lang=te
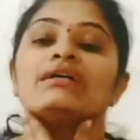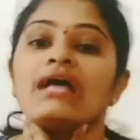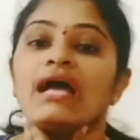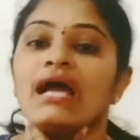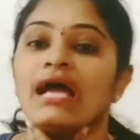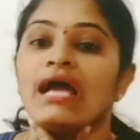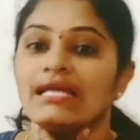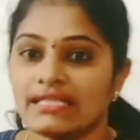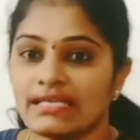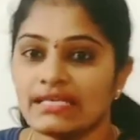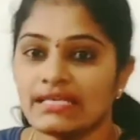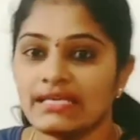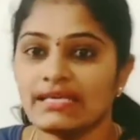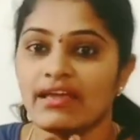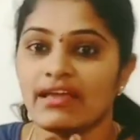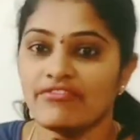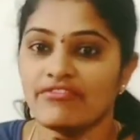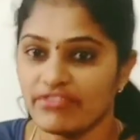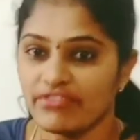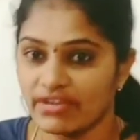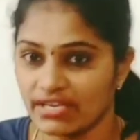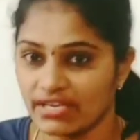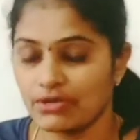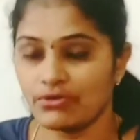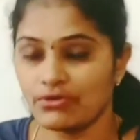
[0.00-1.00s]
అది
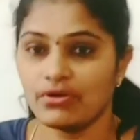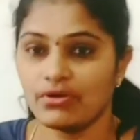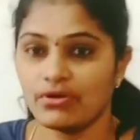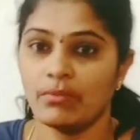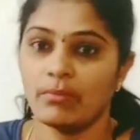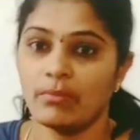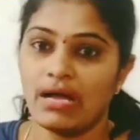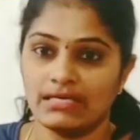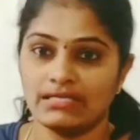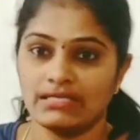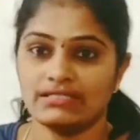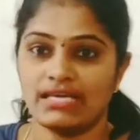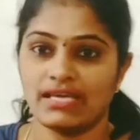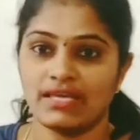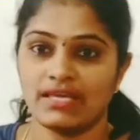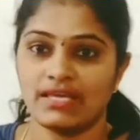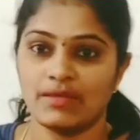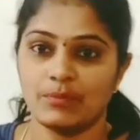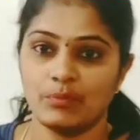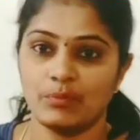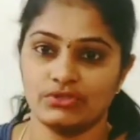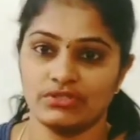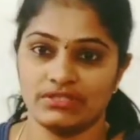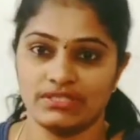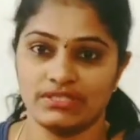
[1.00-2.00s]
ఎఫెక్టివ్ గా బాగా
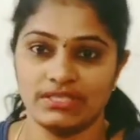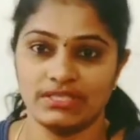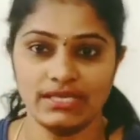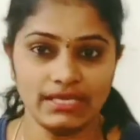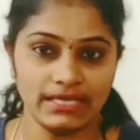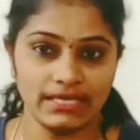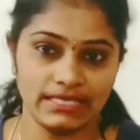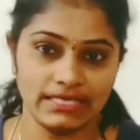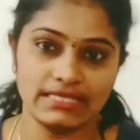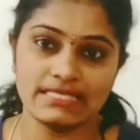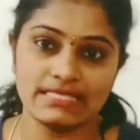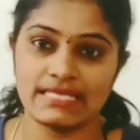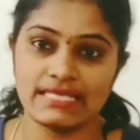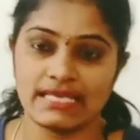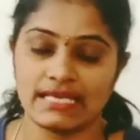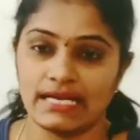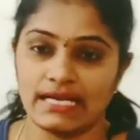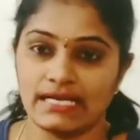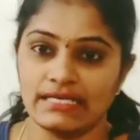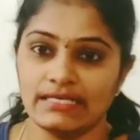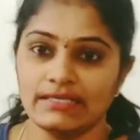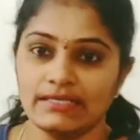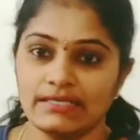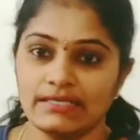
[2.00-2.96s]
తగ్గిపోతుంది ఇది సెకండ్